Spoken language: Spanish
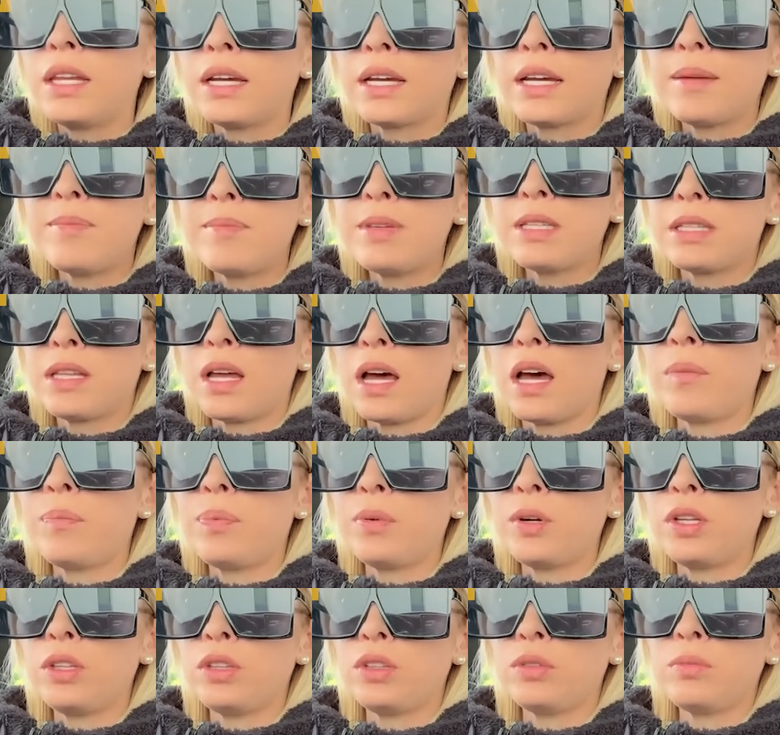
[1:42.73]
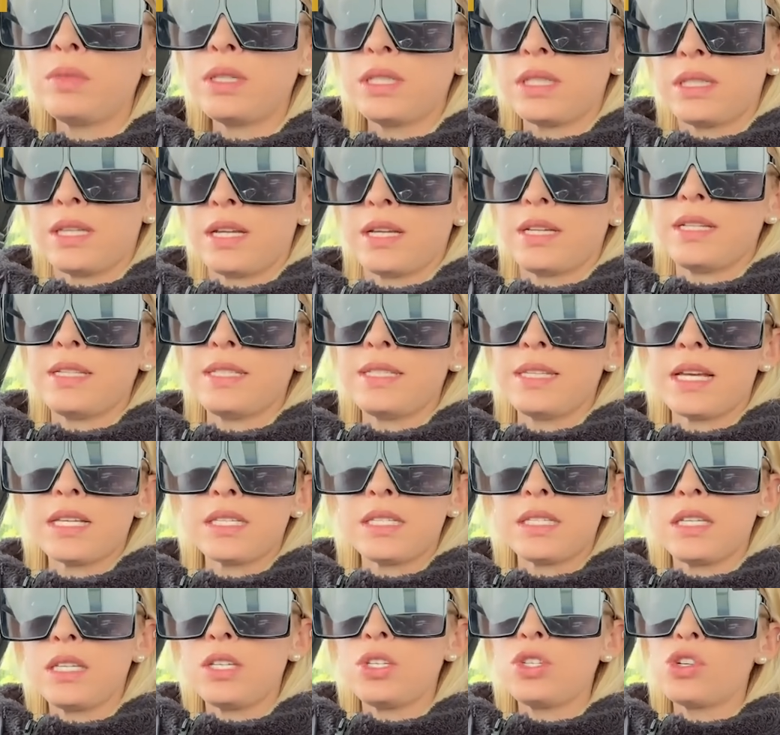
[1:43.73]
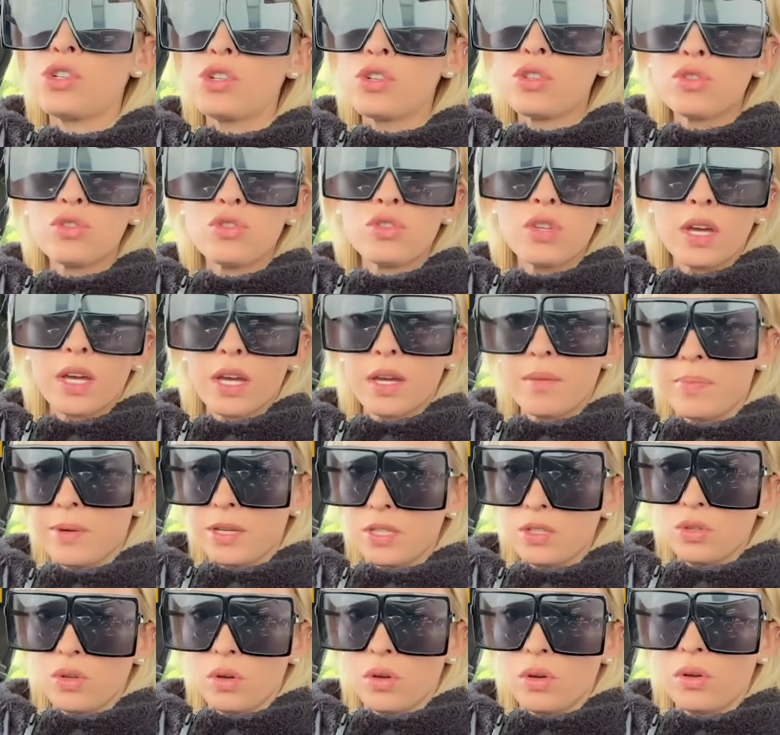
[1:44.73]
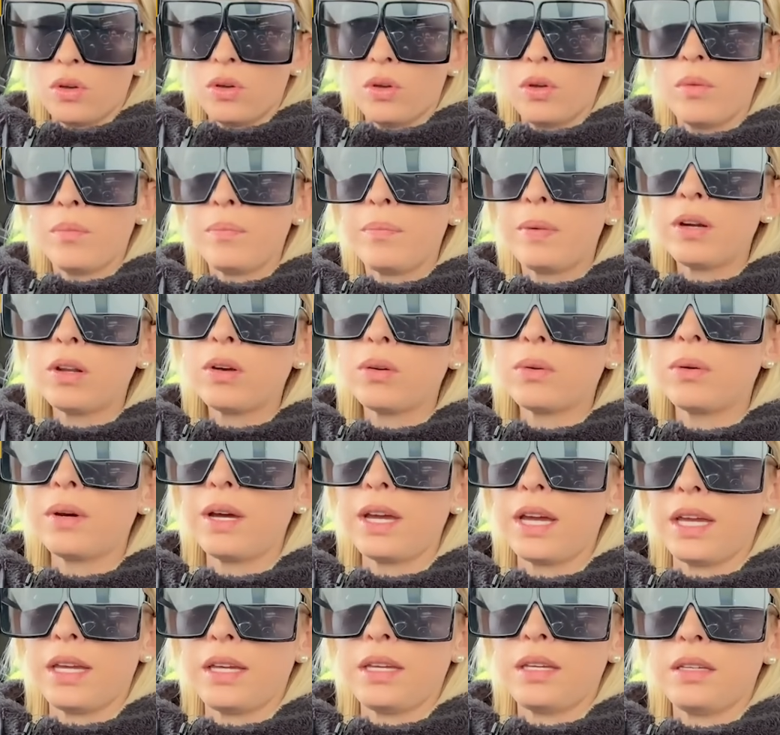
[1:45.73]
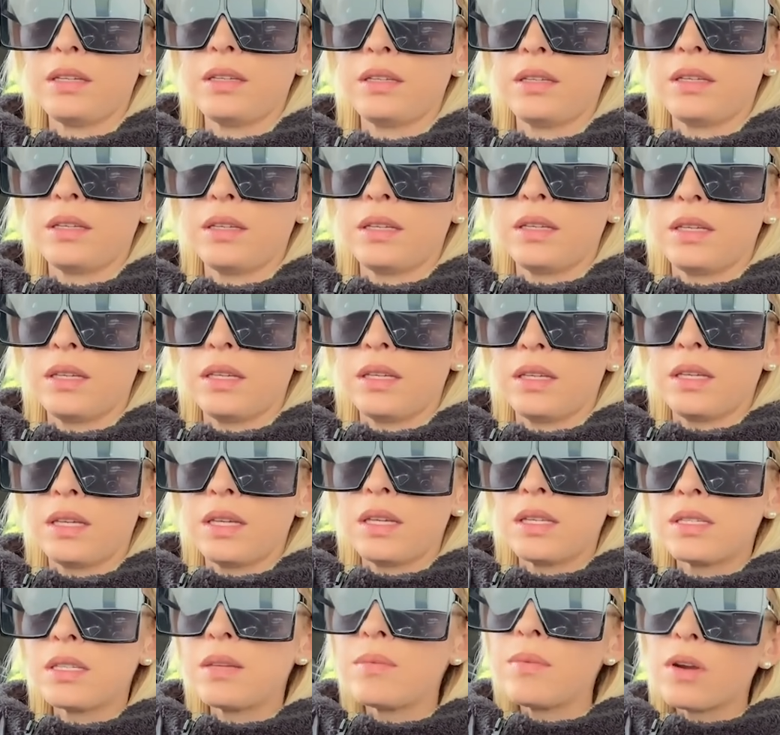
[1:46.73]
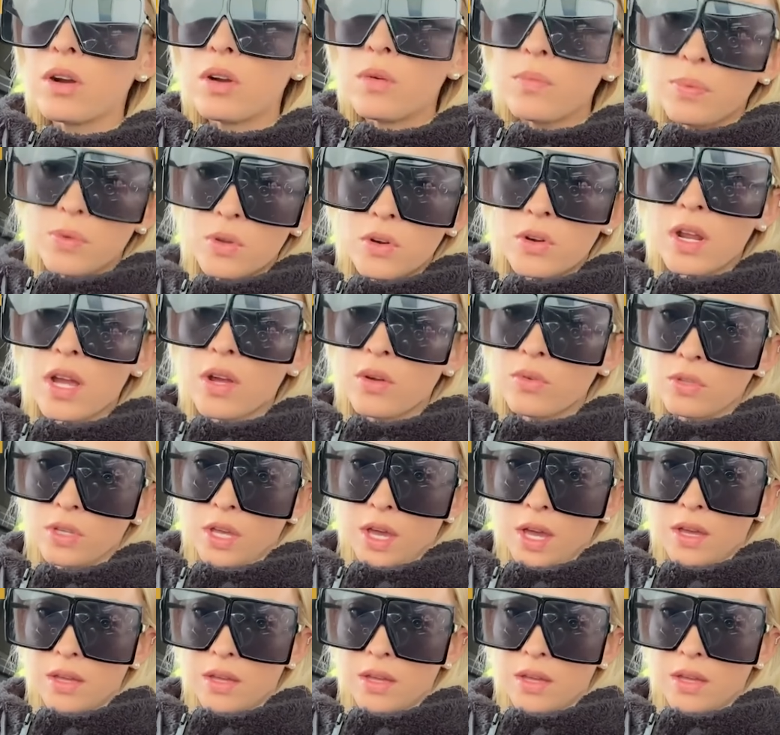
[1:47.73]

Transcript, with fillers: que me estaba poniendo mis tenis y así, yo no sé qué pasó. Pero güey, se me rompió una uña.